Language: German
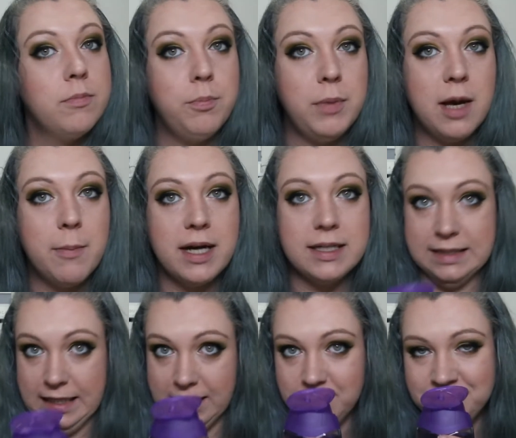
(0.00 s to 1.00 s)
Mia mag es
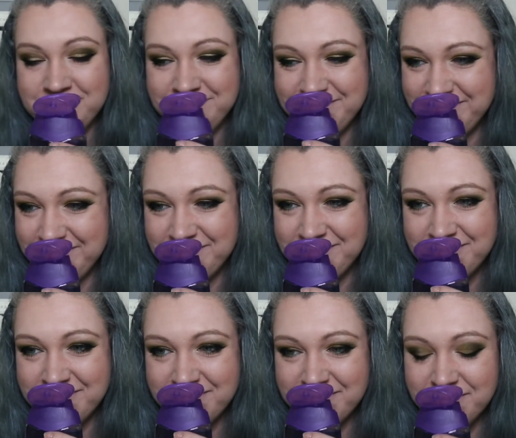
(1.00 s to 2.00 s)
nicht.
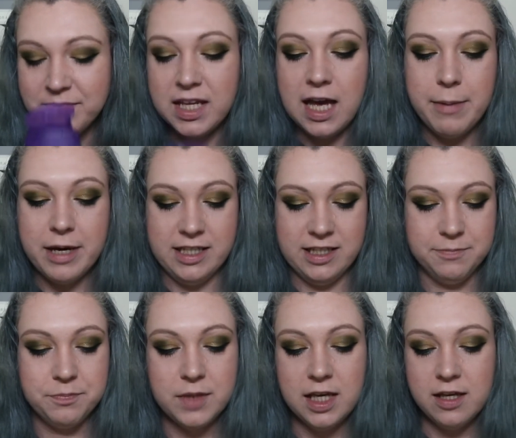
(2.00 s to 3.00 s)
Aber ich.
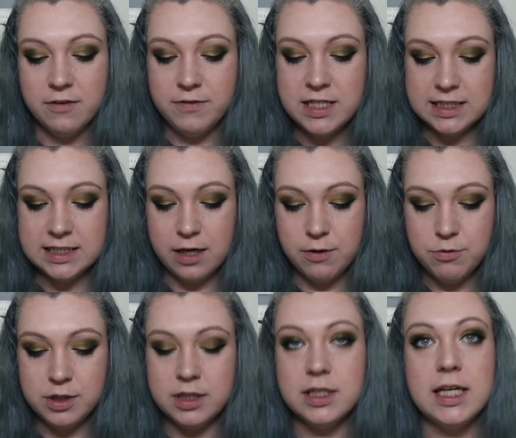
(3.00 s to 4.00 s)
Finde ich sehr
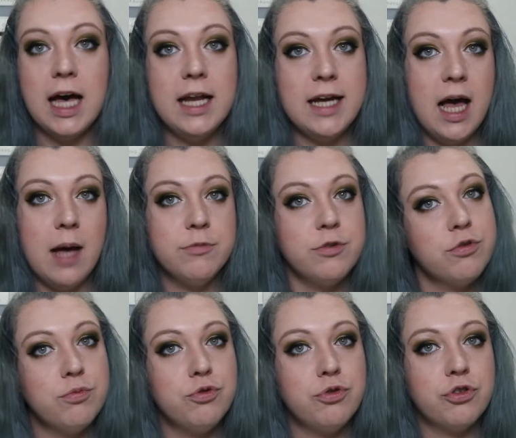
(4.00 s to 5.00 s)
gut. Gerade abends
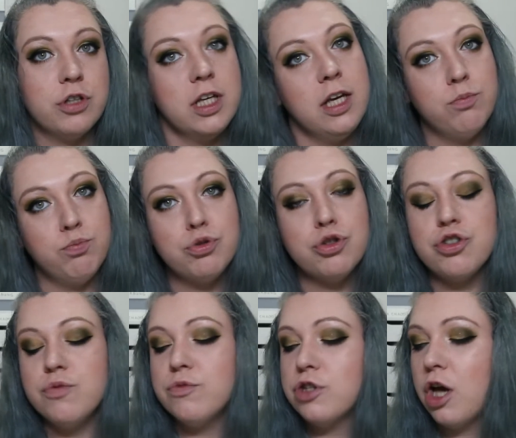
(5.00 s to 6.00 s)
zum Duschen gehen.
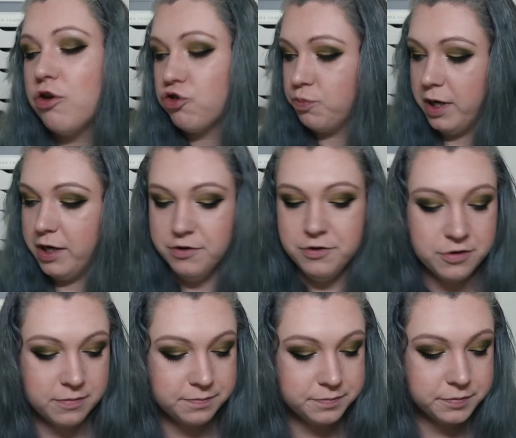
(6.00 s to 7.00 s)
Bestimmt sehr entspannend.
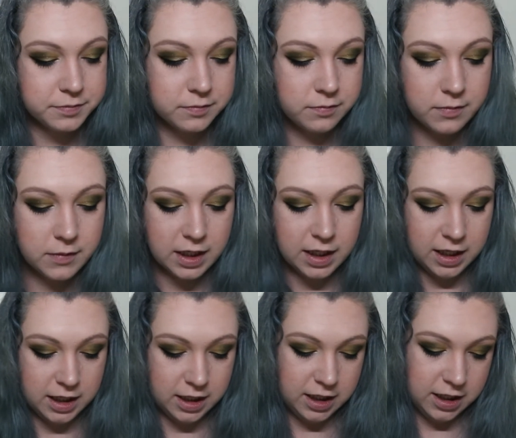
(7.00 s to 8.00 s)

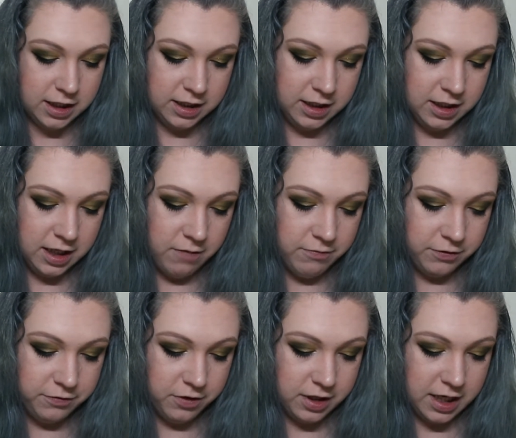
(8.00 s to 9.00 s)
Dann haben wir
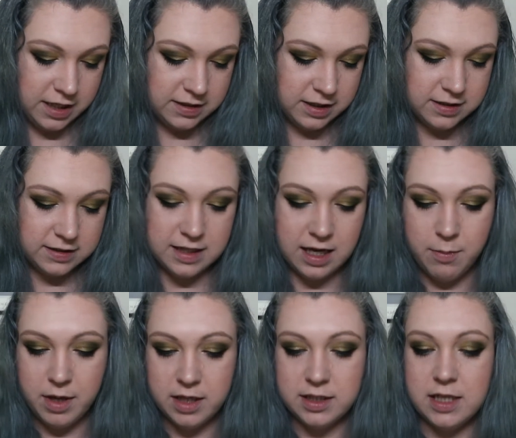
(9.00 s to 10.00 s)
von Essence
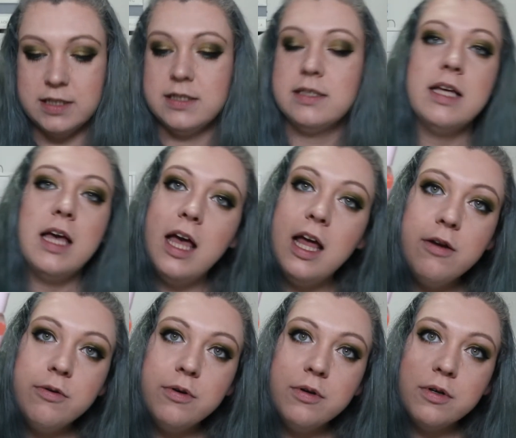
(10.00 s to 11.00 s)
einmal das
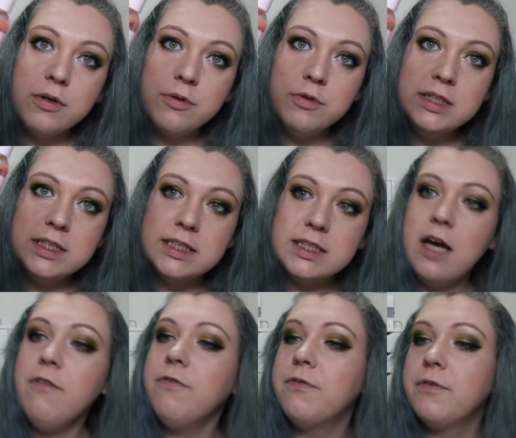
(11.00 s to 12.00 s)
Hello Good
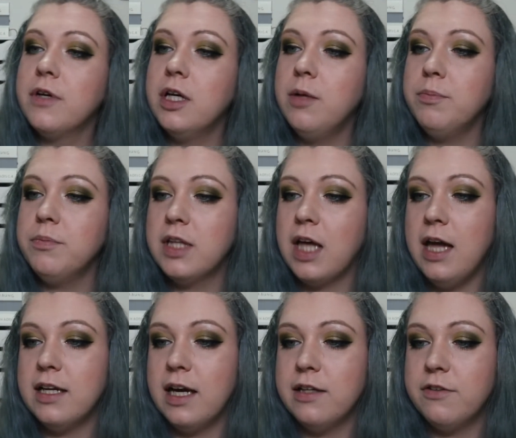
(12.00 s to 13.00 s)
Stuff ähm, 3
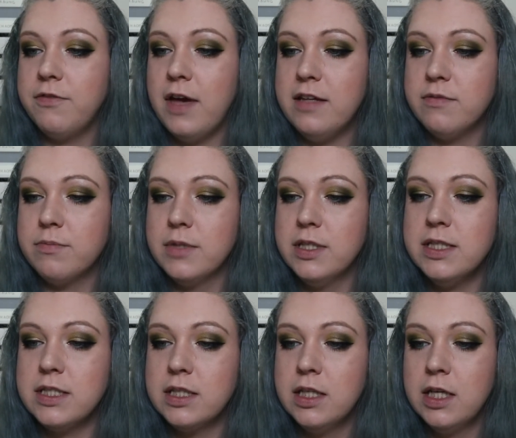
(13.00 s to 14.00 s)
in 1 Face Mist.